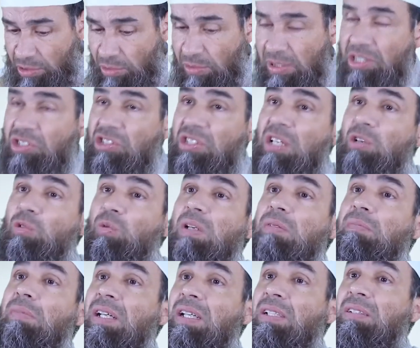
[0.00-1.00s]
غادي يقول لك شنو هو
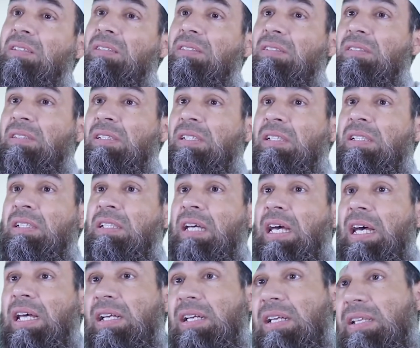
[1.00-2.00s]
المرض
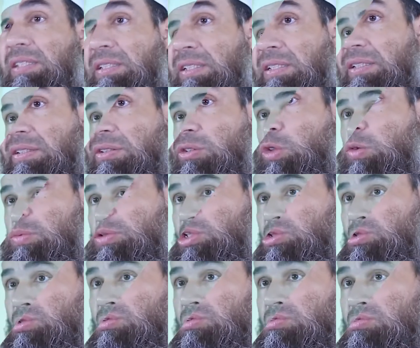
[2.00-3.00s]
الذي
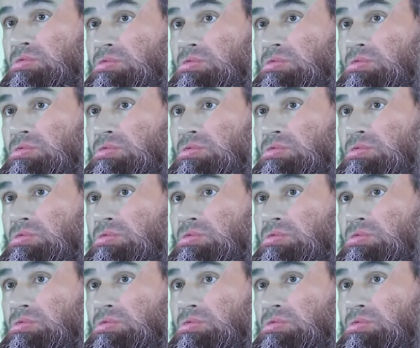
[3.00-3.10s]
يبيح